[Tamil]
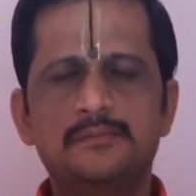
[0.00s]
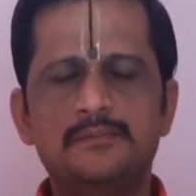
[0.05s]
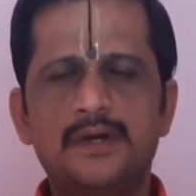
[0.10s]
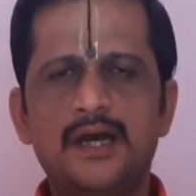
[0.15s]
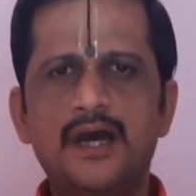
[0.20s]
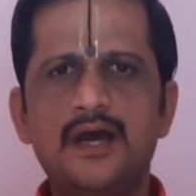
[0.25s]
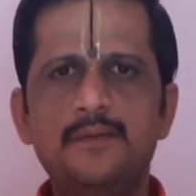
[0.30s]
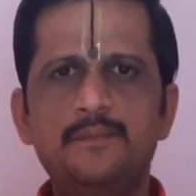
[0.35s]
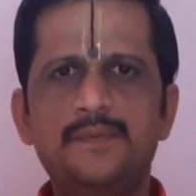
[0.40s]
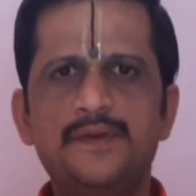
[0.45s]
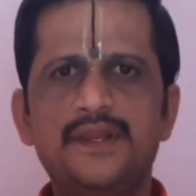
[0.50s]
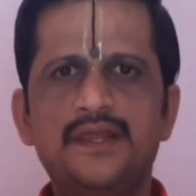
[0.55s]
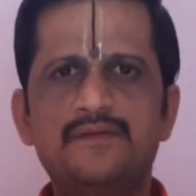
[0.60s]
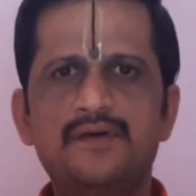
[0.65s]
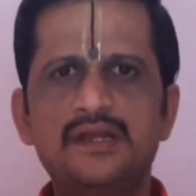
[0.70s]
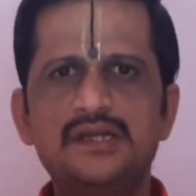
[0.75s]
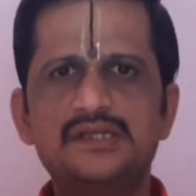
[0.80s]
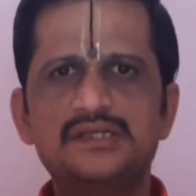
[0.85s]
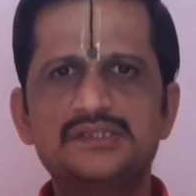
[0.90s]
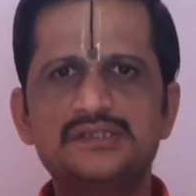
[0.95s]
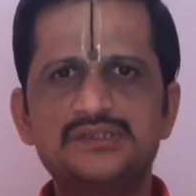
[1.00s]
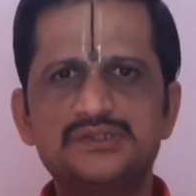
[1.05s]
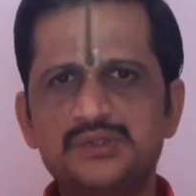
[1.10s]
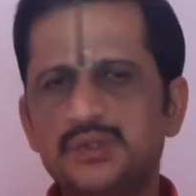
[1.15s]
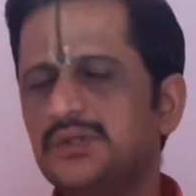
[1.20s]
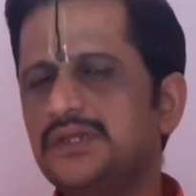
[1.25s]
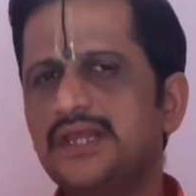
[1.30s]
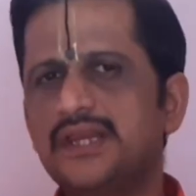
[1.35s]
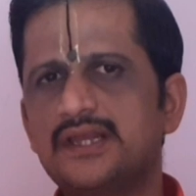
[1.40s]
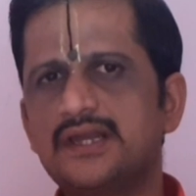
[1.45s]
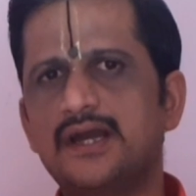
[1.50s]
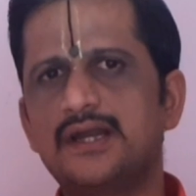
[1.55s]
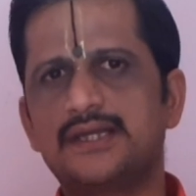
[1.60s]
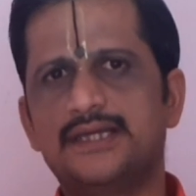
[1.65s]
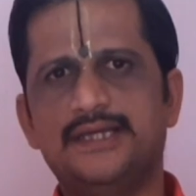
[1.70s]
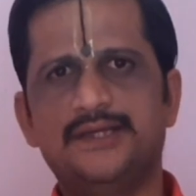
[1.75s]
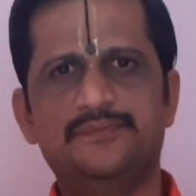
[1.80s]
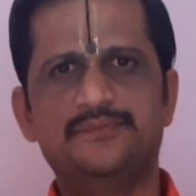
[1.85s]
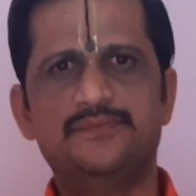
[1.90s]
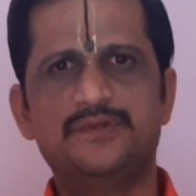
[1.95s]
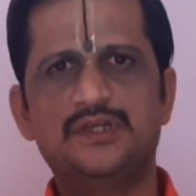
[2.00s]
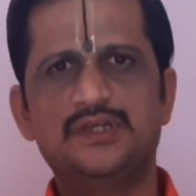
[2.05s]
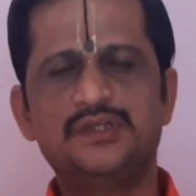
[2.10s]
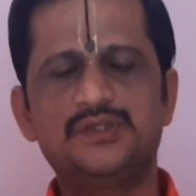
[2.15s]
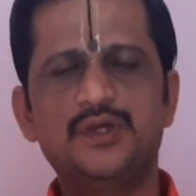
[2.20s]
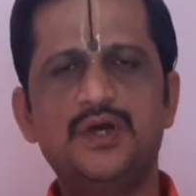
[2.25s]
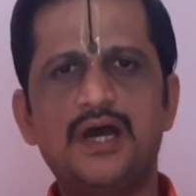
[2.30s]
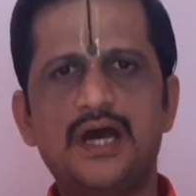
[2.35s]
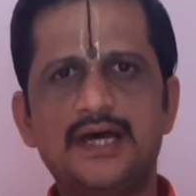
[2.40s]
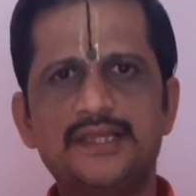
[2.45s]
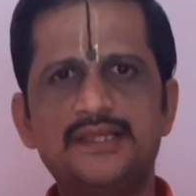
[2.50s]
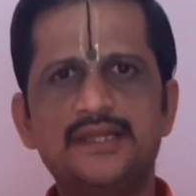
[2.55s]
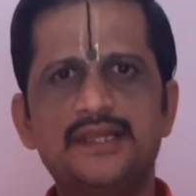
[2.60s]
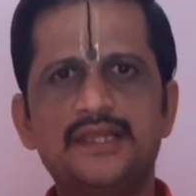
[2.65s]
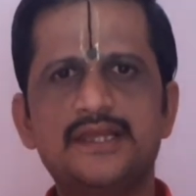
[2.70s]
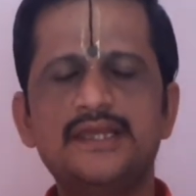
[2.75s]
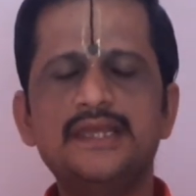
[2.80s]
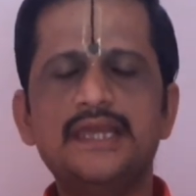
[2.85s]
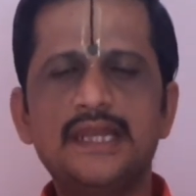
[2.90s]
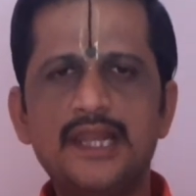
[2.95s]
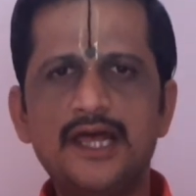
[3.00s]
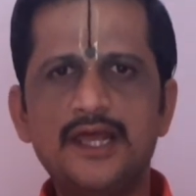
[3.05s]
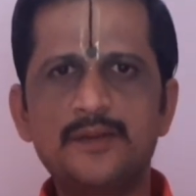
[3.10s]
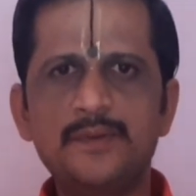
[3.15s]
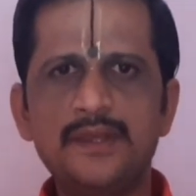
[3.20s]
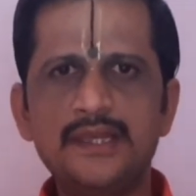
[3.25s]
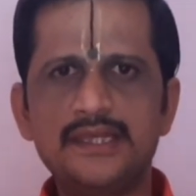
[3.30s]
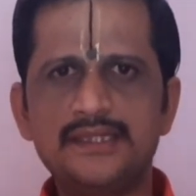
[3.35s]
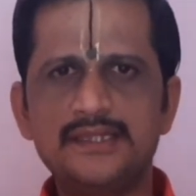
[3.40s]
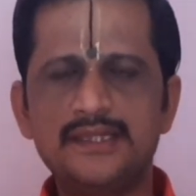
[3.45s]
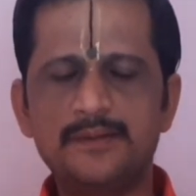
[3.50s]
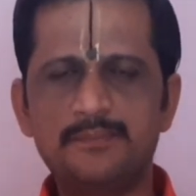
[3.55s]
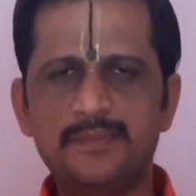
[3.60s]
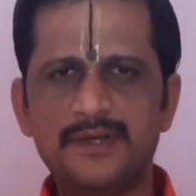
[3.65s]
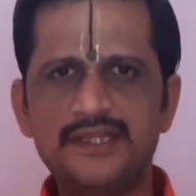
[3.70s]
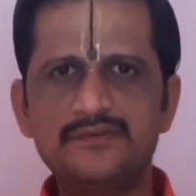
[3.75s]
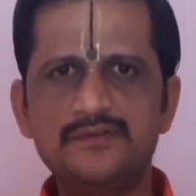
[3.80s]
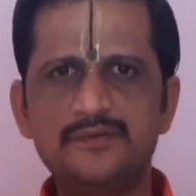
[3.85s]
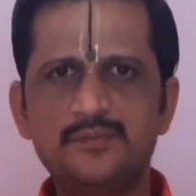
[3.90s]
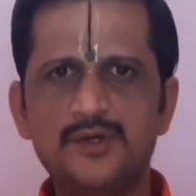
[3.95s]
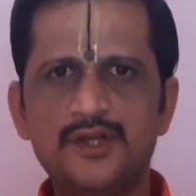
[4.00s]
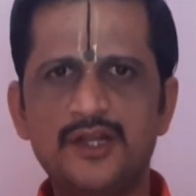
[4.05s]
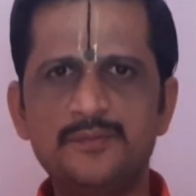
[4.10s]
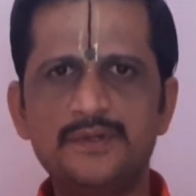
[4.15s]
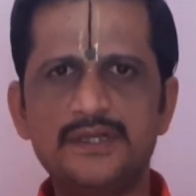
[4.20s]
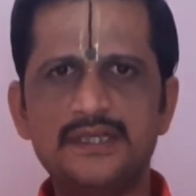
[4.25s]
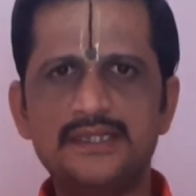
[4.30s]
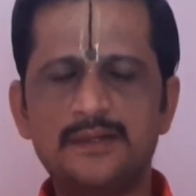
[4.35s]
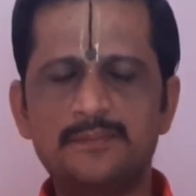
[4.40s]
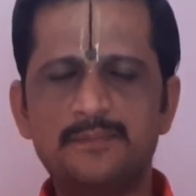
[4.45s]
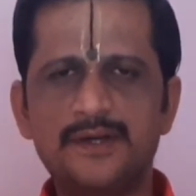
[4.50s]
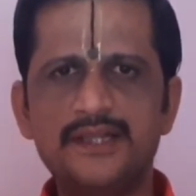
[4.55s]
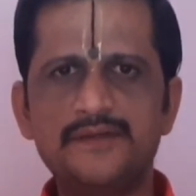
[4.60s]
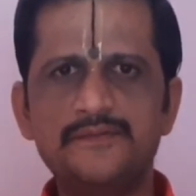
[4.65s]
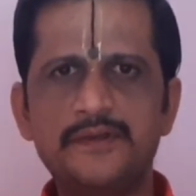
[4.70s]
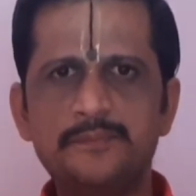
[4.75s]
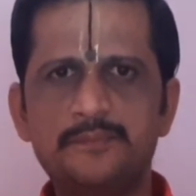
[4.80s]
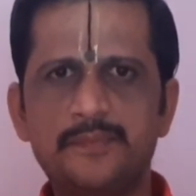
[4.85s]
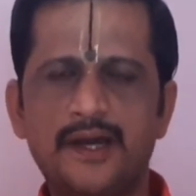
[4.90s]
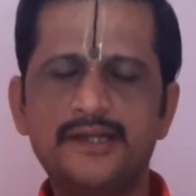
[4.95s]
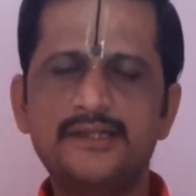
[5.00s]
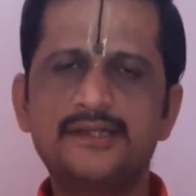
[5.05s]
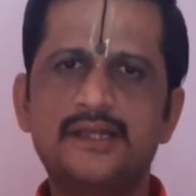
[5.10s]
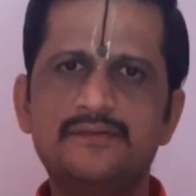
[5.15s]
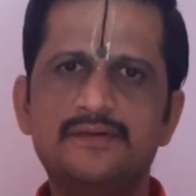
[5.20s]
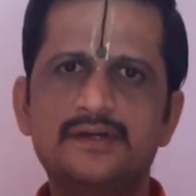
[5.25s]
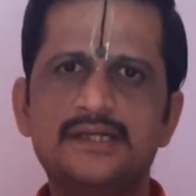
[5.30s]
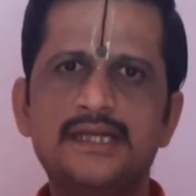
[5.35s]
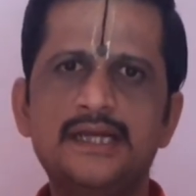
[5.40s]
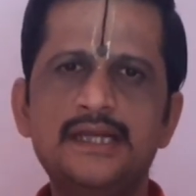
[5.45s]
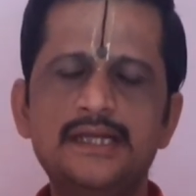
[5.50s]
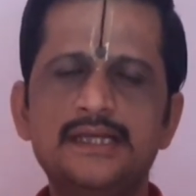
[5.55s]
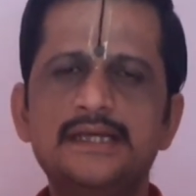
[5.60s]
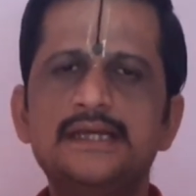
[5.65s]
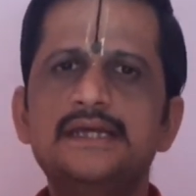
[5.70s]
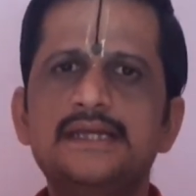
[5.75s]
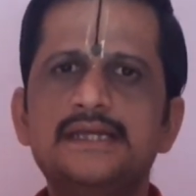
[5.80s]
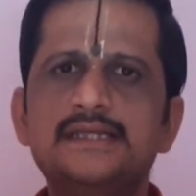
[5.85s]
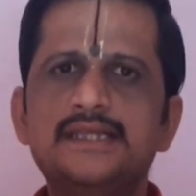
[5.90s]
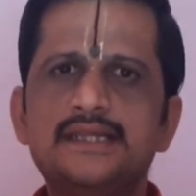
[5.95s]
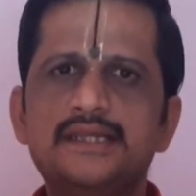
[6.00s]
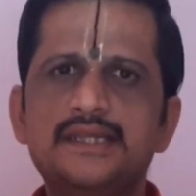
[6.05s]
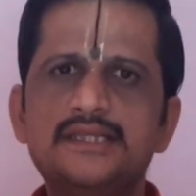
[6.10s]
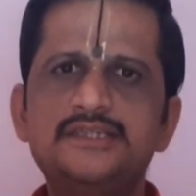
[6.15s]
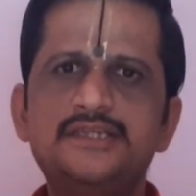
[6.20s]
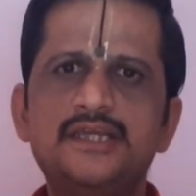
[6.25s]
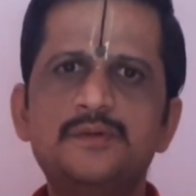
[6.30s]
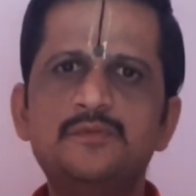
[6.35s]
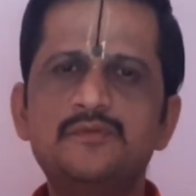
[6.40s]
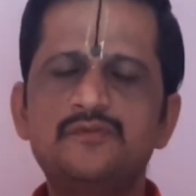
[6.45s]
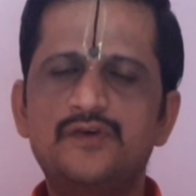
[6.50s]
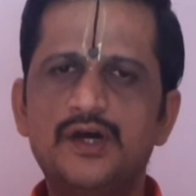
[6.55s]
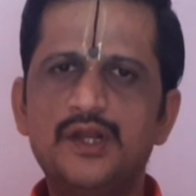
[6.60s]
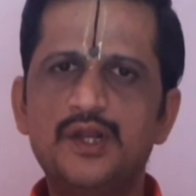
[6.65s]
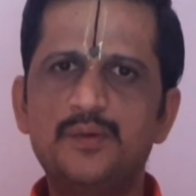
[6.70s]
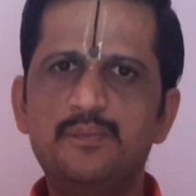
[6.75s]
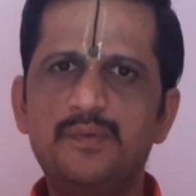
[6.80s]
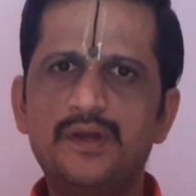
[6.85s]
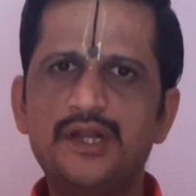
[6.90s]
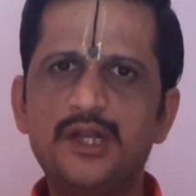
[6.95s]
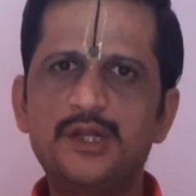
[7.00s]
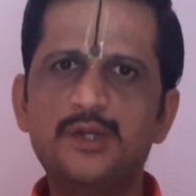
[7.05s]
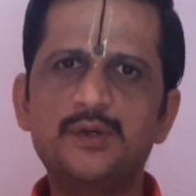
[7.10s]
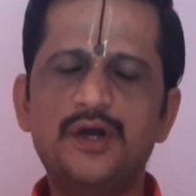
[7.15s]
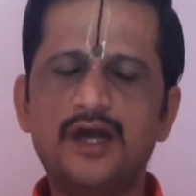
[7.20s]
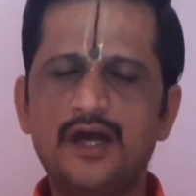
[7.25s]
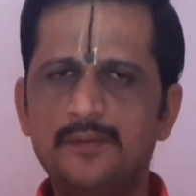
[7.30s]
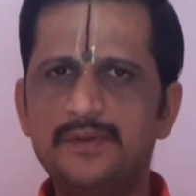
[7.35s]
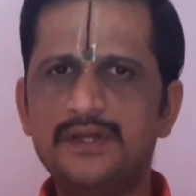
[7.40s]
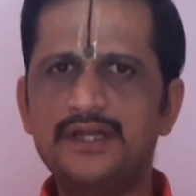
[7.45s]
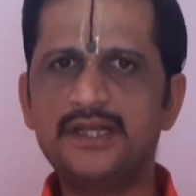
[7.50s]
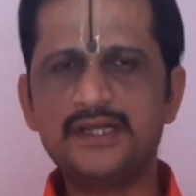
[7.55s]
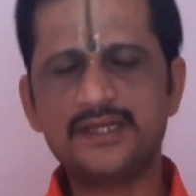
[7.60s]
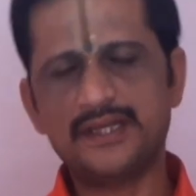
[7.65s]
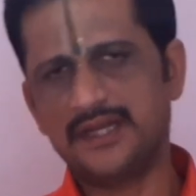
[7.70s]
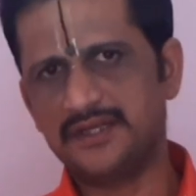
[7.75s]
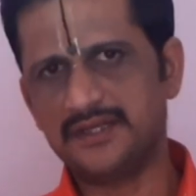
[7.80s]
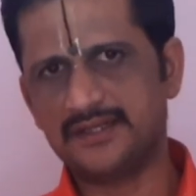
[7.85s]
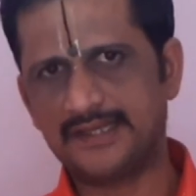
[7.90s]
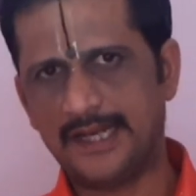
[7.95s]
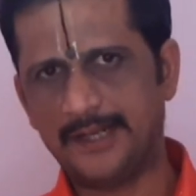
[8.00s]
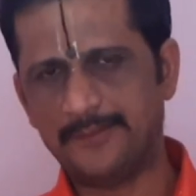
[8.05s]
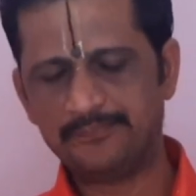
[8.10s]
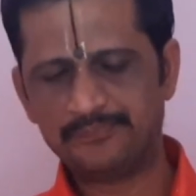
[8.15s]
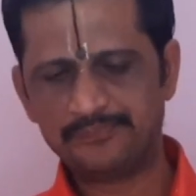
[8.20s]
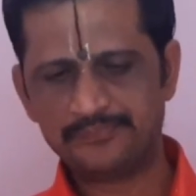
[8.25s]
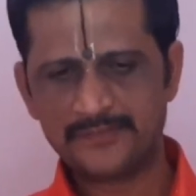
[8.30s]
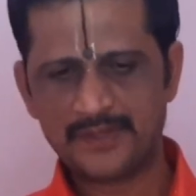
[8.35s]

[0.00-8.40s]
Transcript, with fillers: மகா பெரியவர் சொல்லியிருக்காங்க ஸோ அதை நீங்கள் எல்லாருமே இந்த பதிவு மூலம் இந்த பதிவை பார்க்குறவங்க இதை நிச்சயம் ஃபாலோ பண்ணணும் அப்படின்ட்டு கேட்டுக்கிறேன்